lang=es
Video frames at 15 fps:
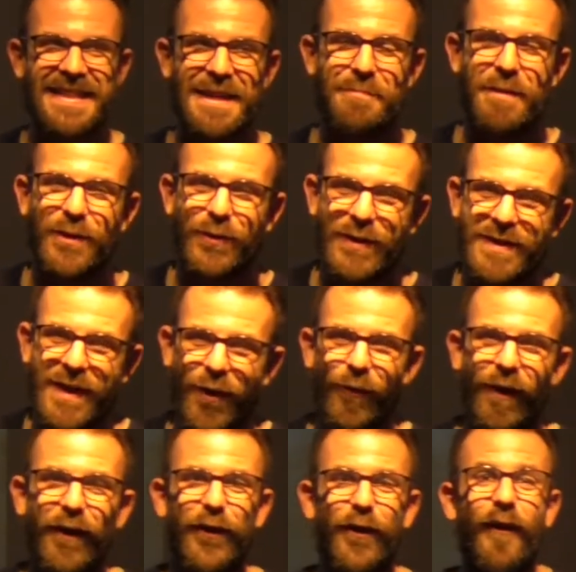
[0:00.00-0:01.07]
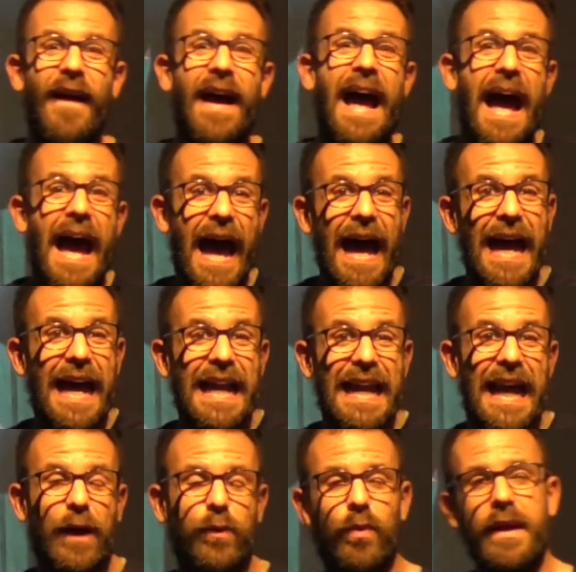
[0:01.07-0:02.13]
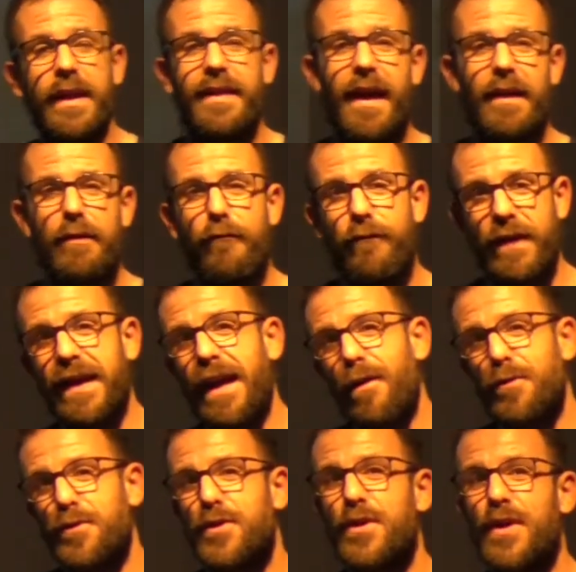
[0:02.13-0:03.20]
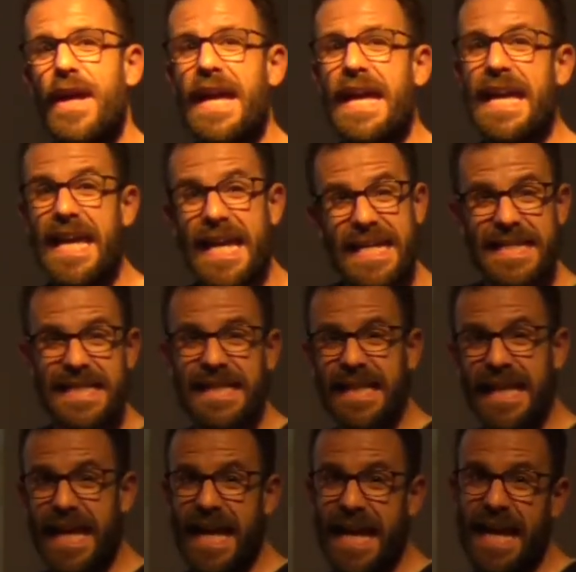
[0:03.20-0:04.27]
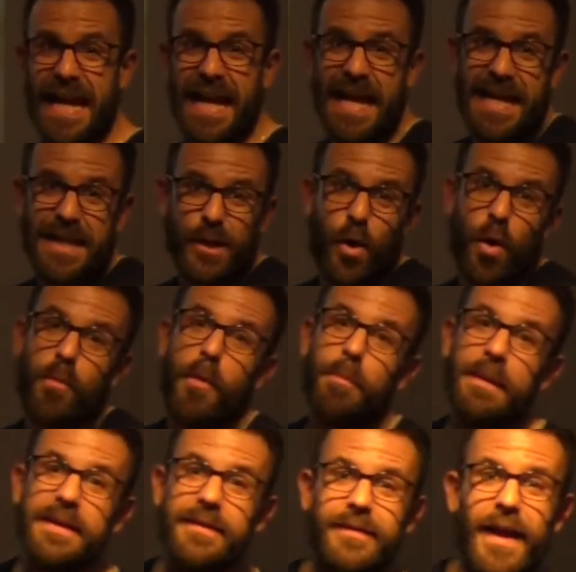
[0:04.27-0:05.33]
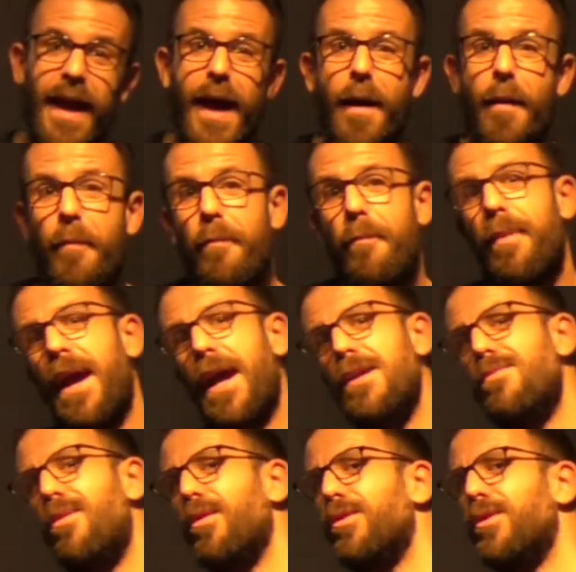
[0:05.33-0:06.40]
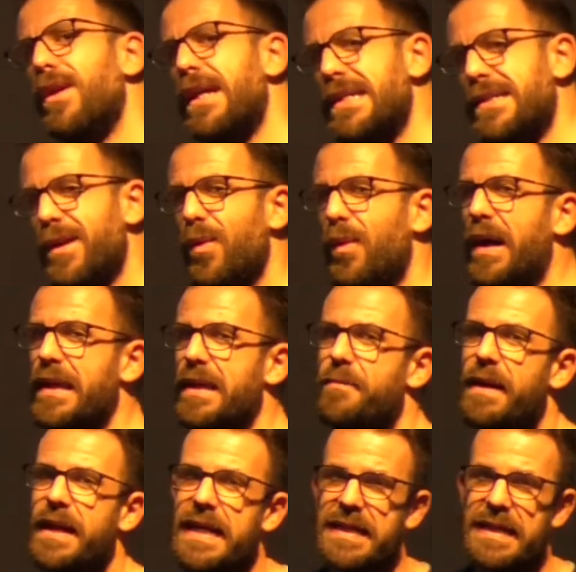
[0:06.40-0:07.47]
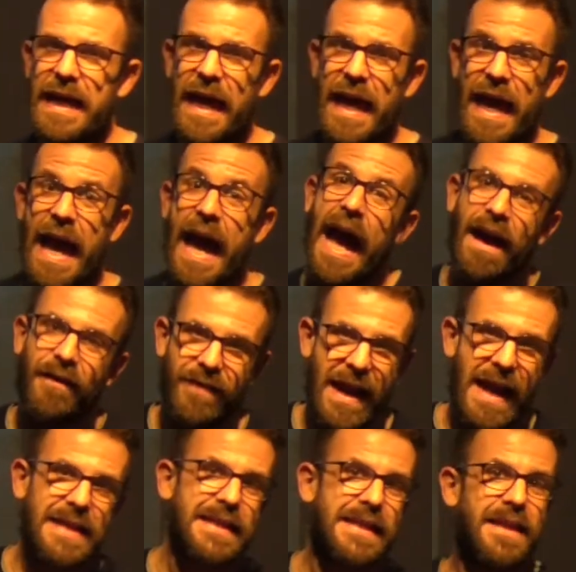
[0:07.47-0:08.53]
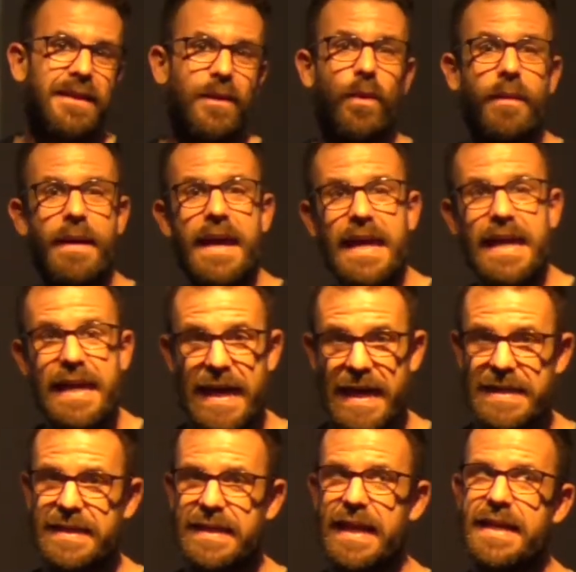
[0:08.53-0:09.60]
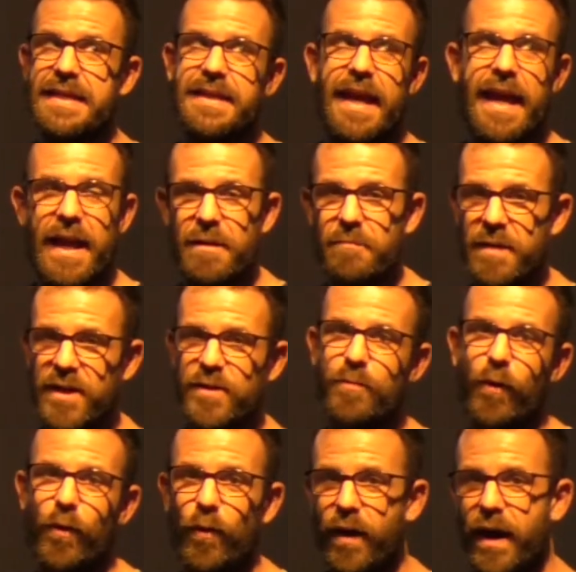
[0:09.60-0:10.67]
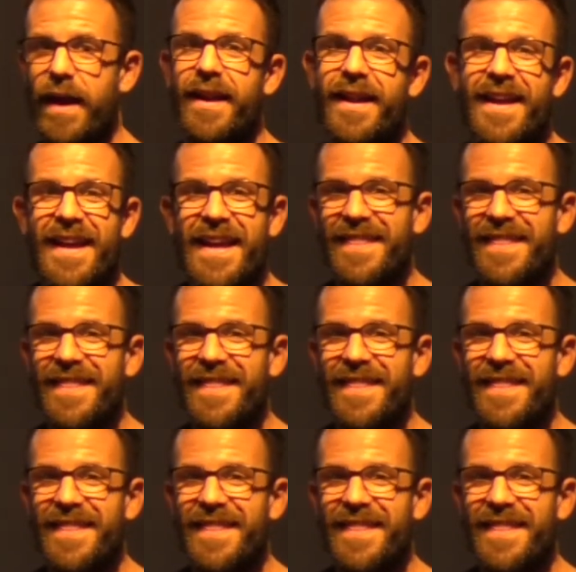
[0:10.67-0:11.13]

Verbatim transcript: que se pintó este cuadro a la actualidad. Fijaos, este es como pinta Caillebotte, este lugar de París, a finales del 19 y este es el mismo lugar